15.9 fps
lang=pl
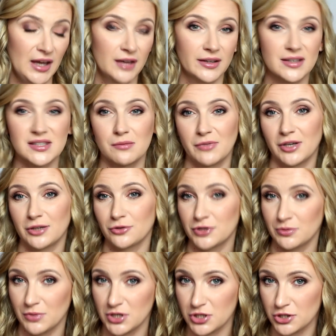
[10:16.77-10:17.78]
Tak samo jak to,
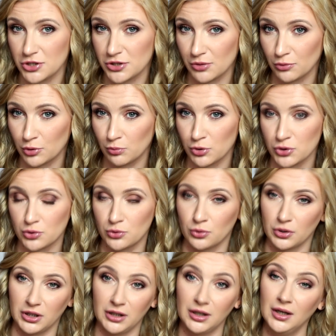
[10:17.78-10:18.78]
że mężczyźni są
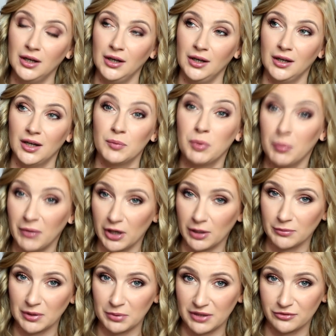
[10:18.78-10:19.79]
gruboskórni, e, bo
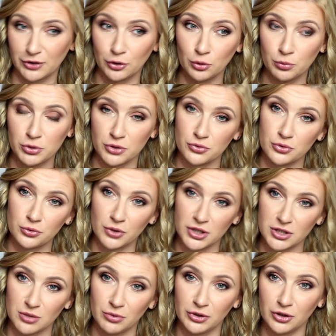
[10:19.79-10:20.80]
mają naprawdę grubszą
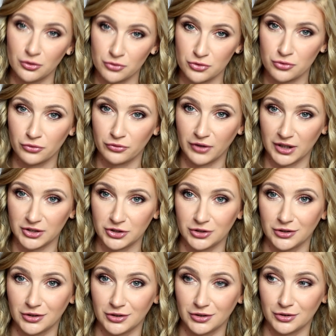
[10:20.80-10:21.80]
skórę, żeby nie
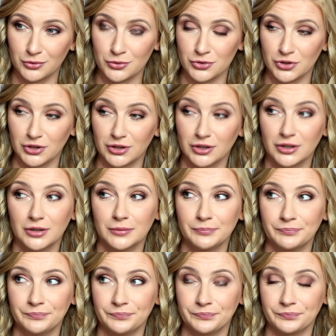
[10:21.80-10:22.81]
odczuwać e, różnych
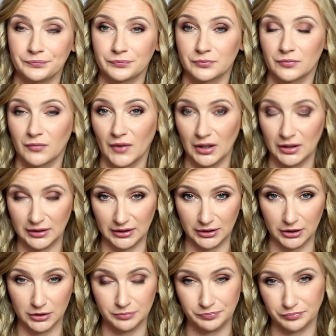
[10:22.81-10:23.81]
mm,
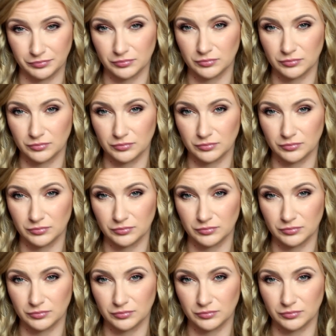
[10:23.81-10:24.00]
takich